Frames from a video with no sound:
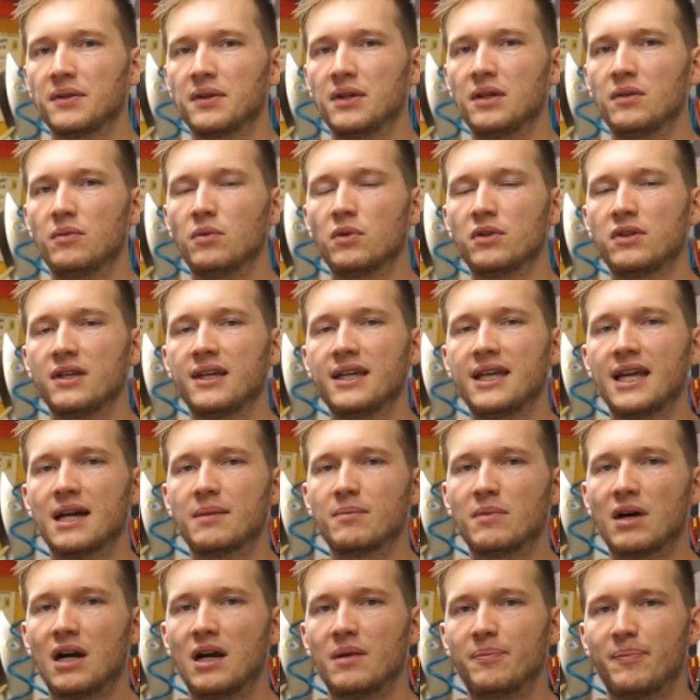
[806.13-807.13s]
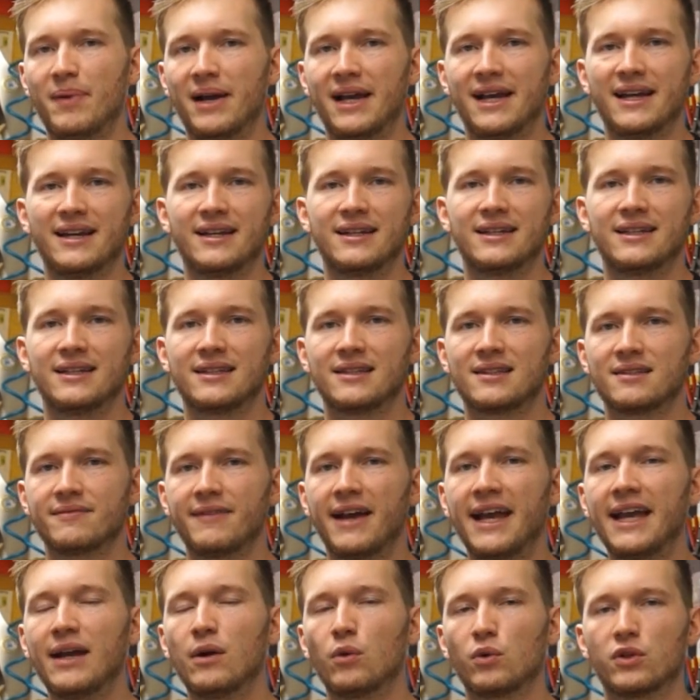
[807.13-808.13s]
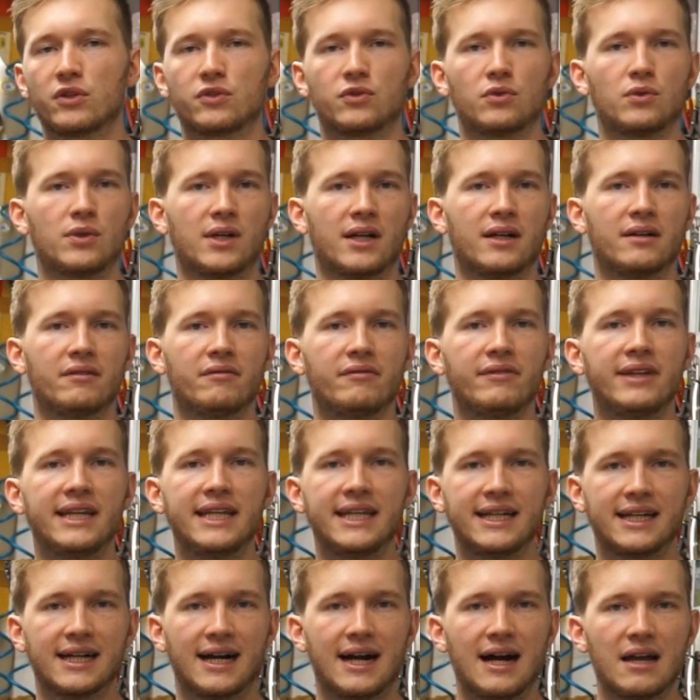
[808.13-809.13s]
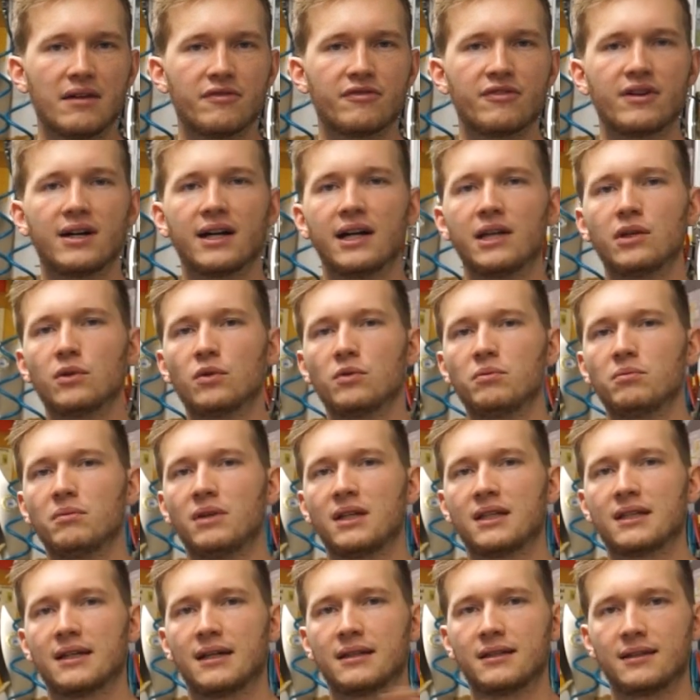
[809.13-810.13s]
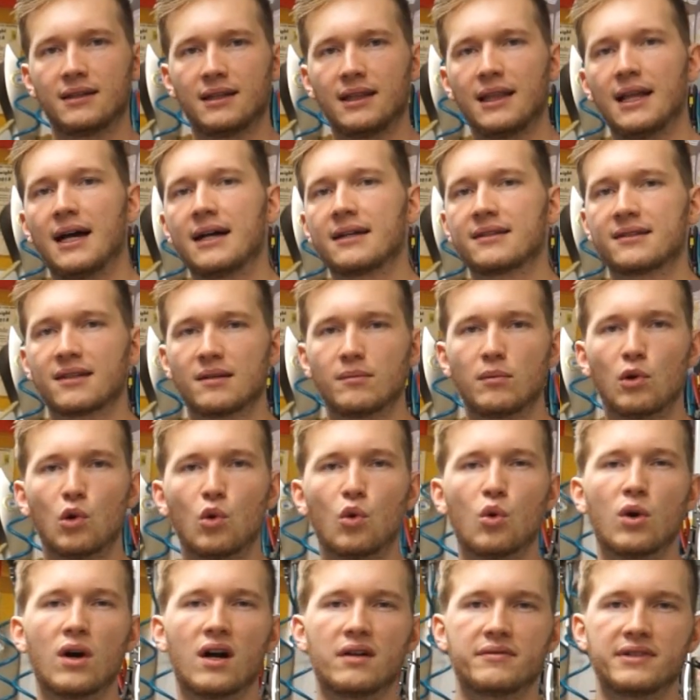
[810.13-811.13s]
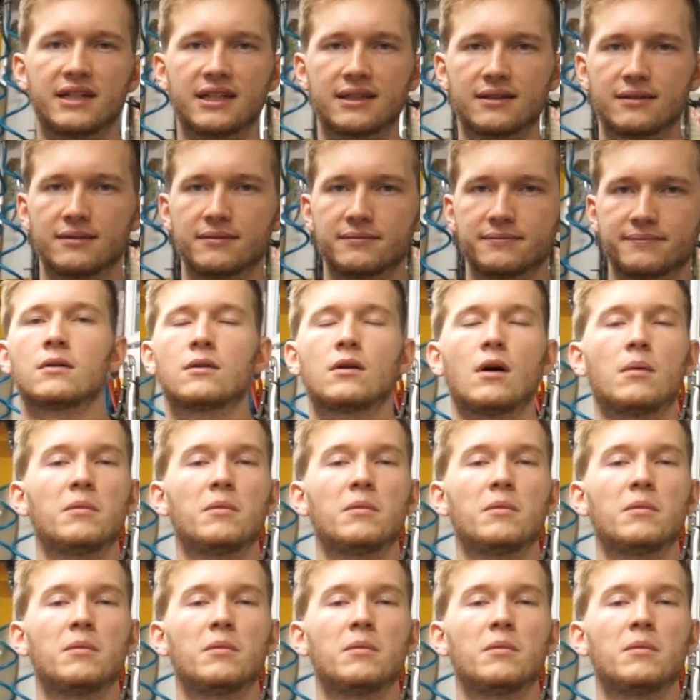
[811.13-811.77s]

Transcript: Ich würde eher mal bei zwei oder sogar weniger anfangen und mich dann langsam hocharbeiten.